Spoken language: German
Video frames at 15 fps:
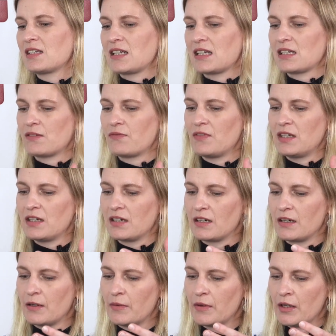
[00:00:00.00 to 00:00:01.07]
dass
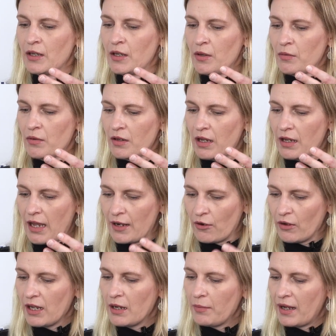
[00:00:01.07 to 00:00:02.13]
wir
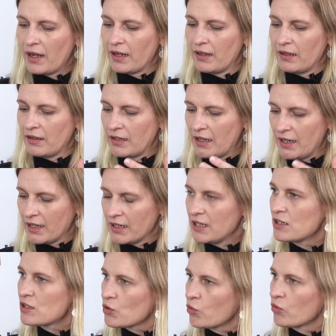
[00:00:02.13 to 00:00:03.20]
erneuerbare
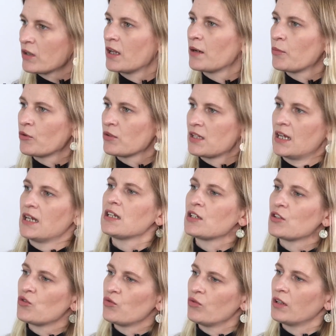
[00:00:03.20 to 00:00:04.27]
Energien zu 100 Prozent
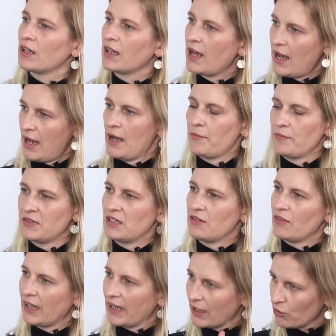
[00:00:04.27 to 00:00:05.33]
in Thüringen haben, die
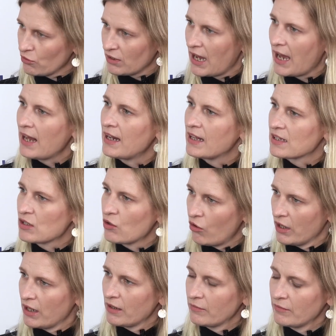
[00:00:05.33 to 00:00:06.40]
wir regional
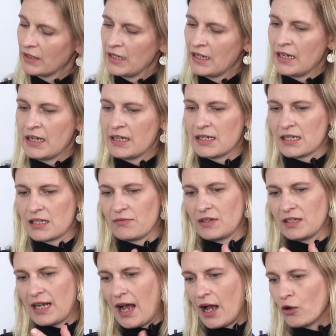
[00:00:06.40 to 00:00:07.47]
erzeugen, dass
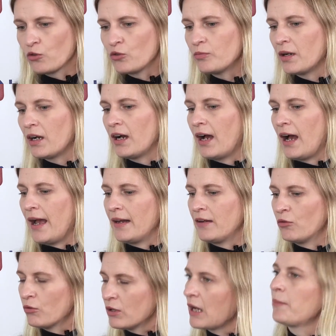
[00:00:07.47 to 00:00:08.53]
wir darüber
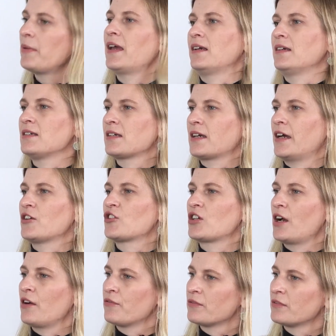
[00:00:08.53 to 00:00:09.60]
eine Unabhängigkeit
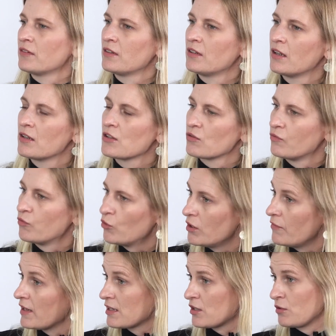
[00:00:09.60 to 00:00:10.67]
schaffen,
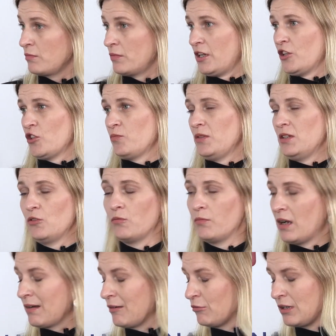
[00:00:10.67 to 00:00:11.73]
sowohl was zum Beispiel die
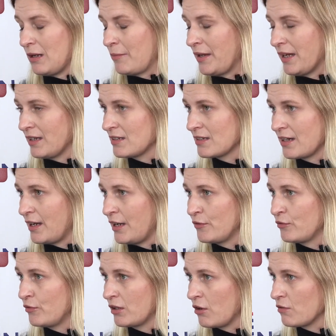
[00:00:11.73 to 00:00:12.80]
Unabhängigkeit
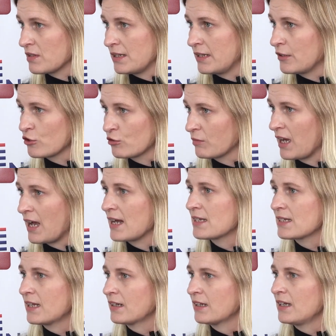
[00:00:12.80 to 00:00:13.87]
von ausländischem
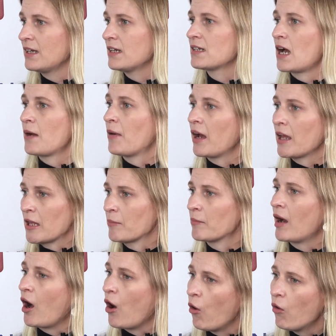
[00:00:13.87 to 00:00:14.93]
Gas angeht, aber eben
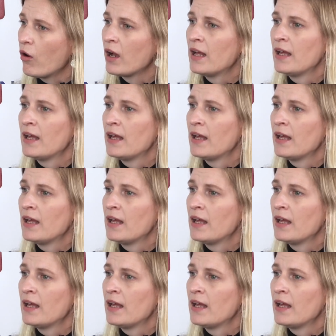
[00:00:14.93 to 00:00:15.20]
auch